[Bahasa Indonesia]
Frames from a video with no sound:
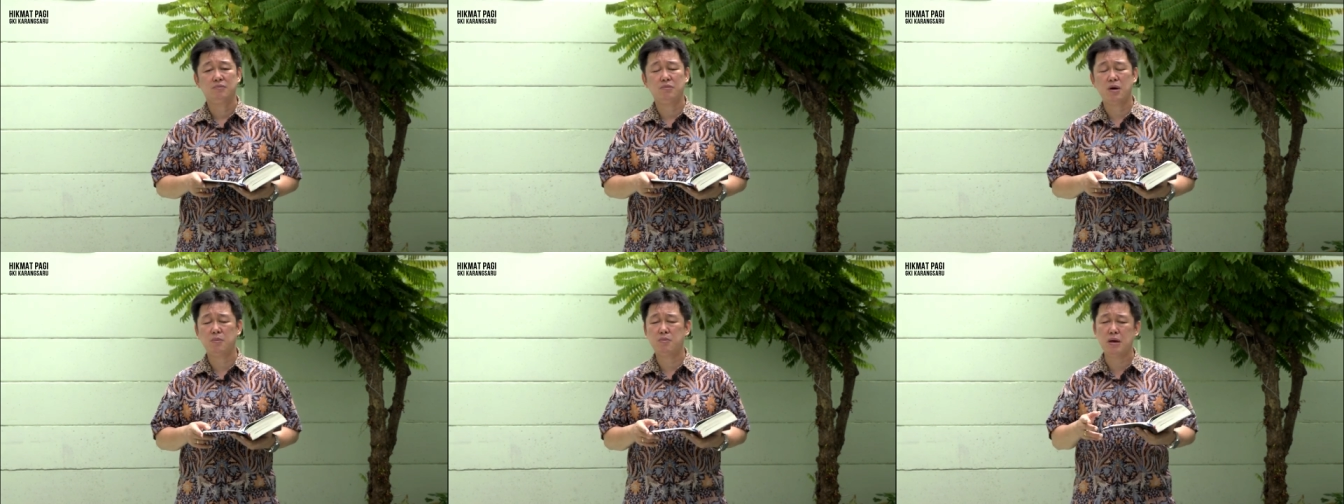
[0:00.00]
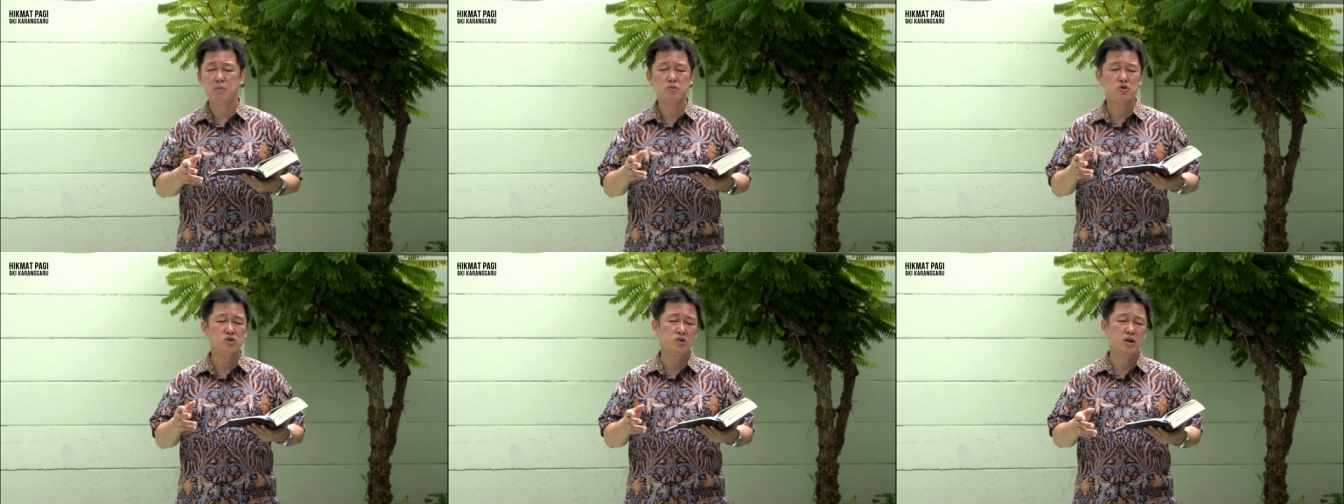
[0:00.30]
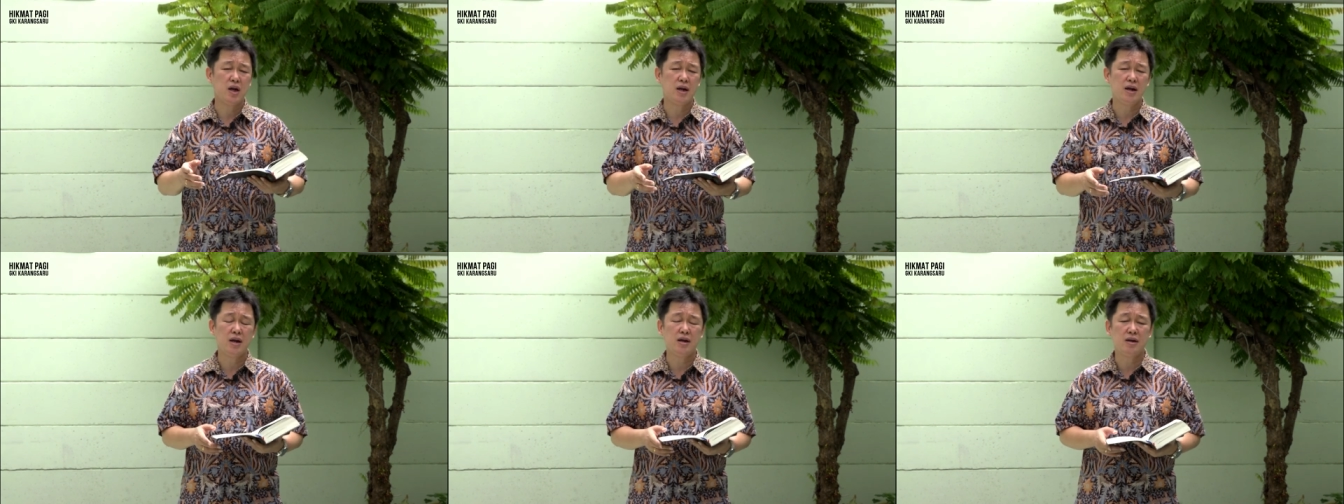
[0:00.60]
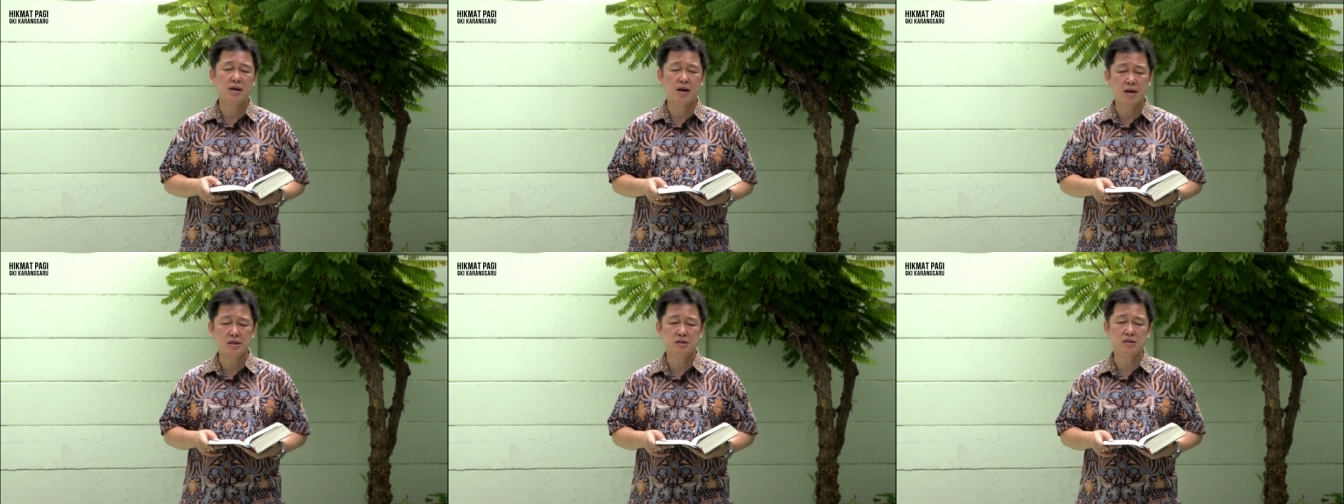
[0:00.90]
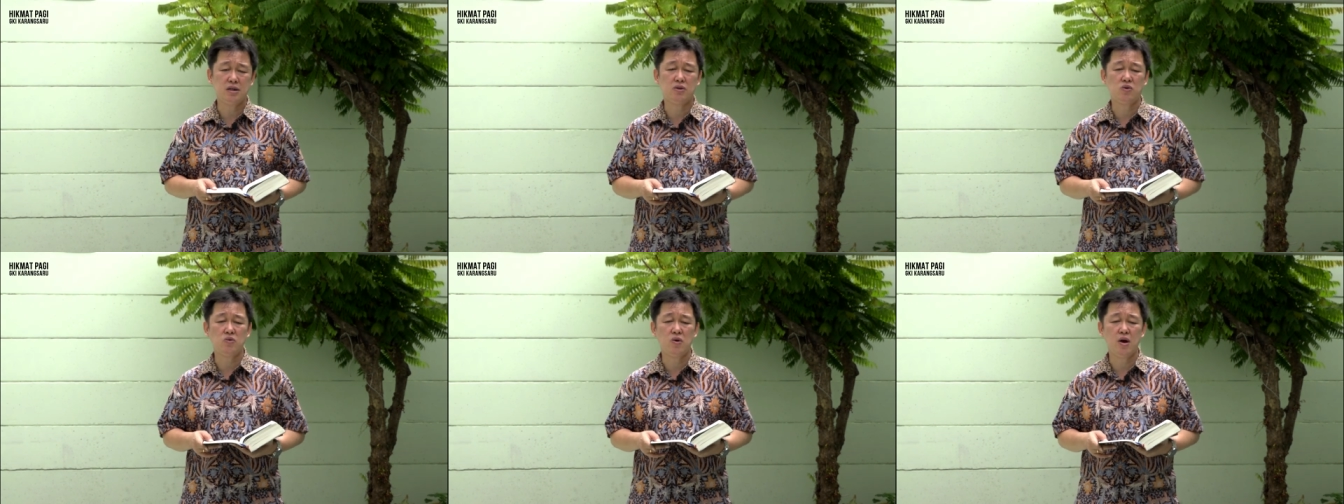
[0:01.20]
Bapak Ibu Saudara yang
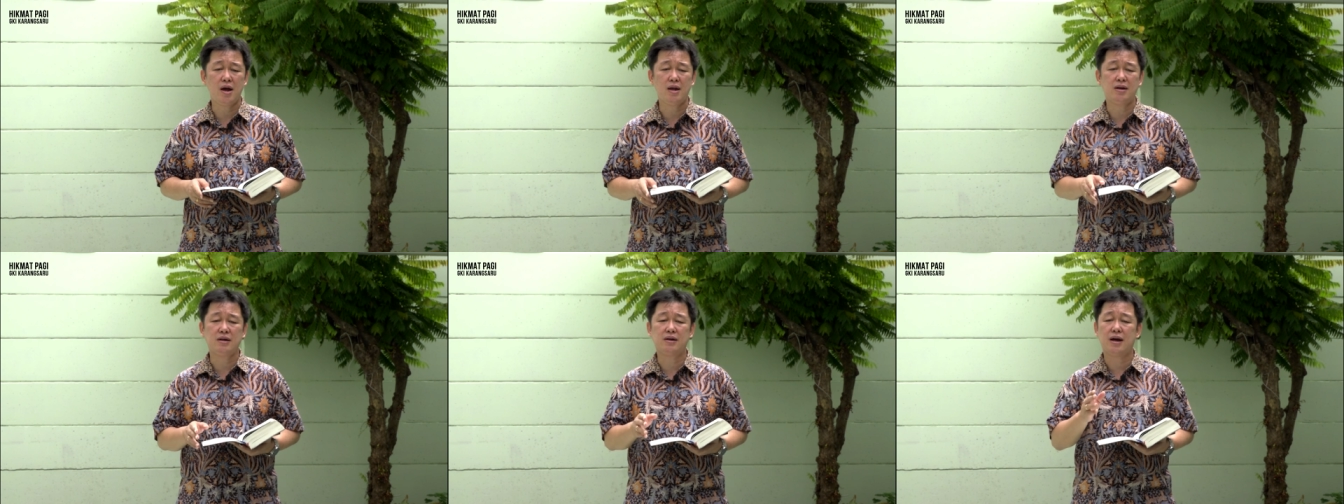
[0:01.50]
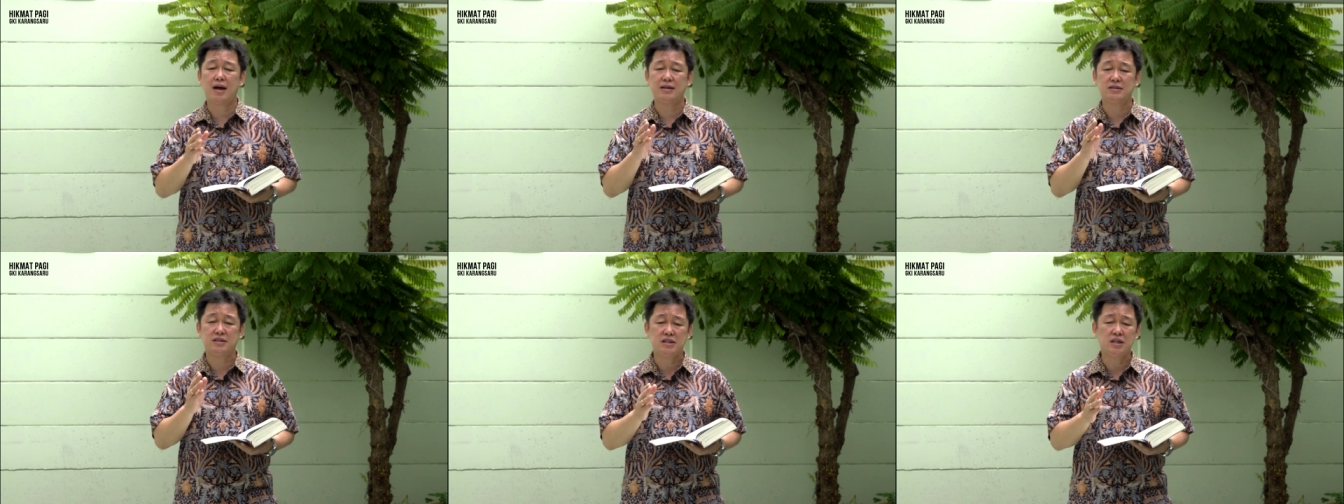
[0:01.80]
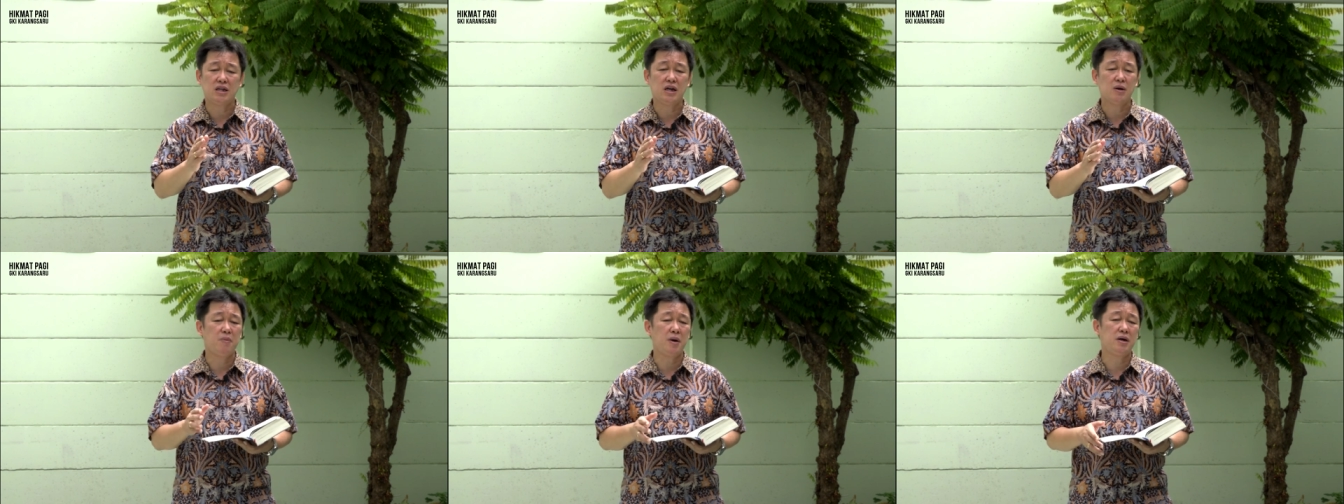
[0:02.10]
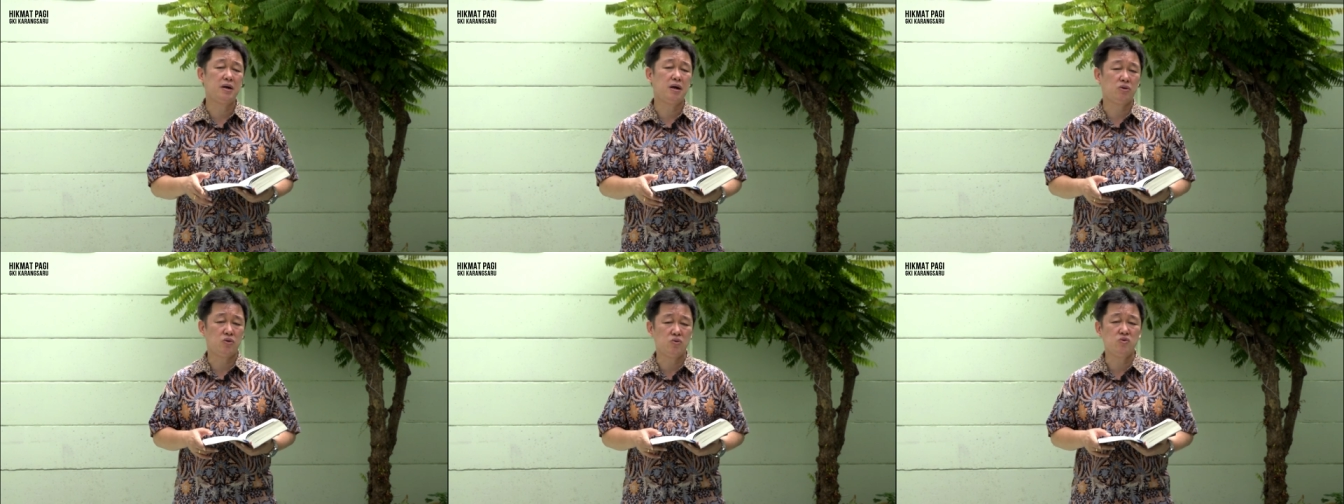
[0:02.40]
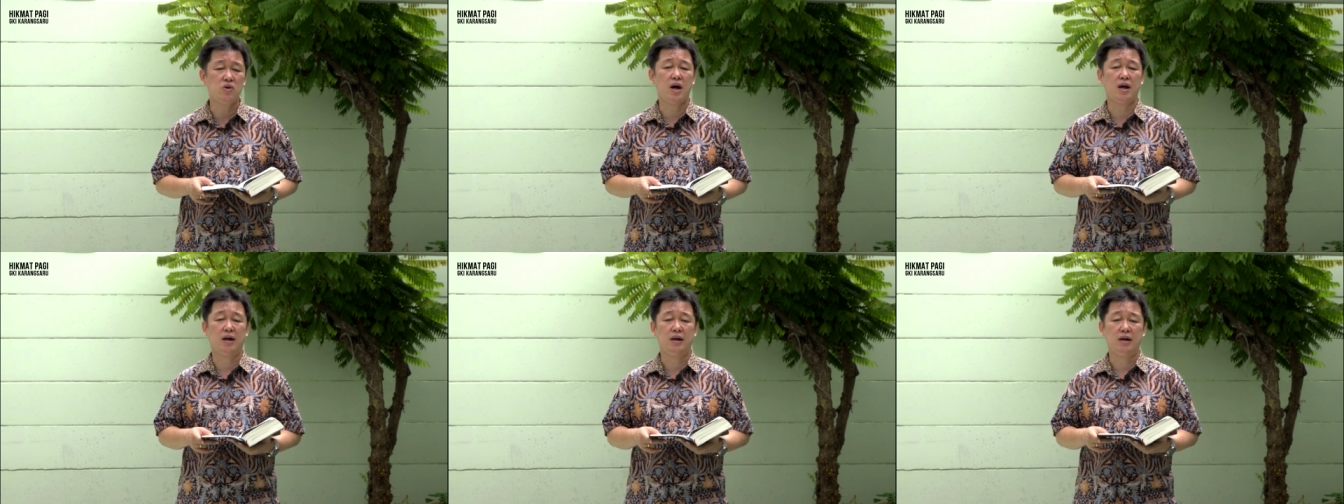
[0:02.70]
dikasih Tuhan, kasih kepada
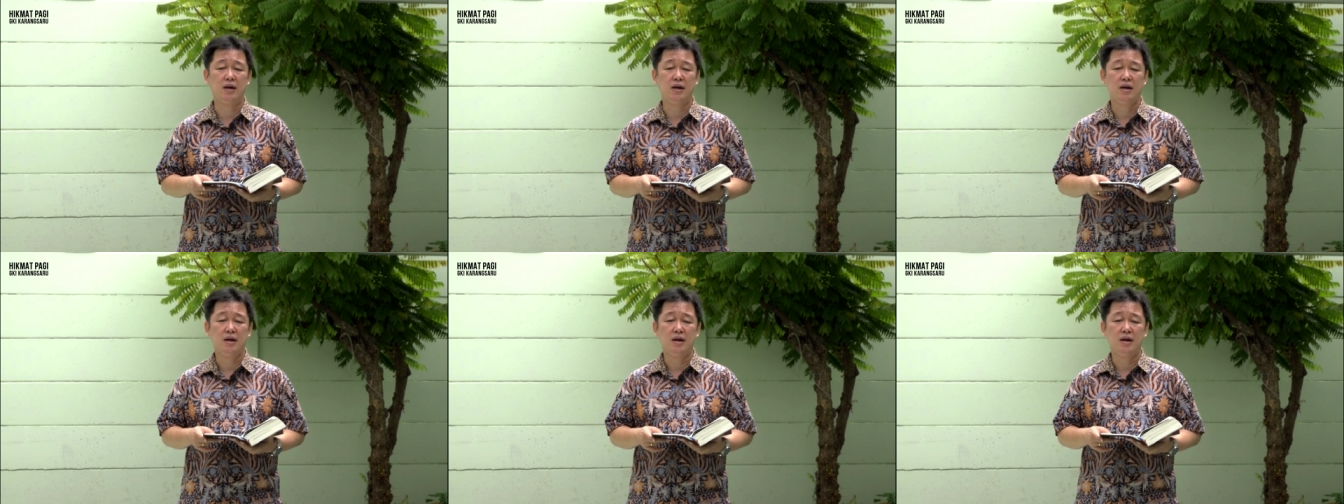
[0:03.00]
Tuhan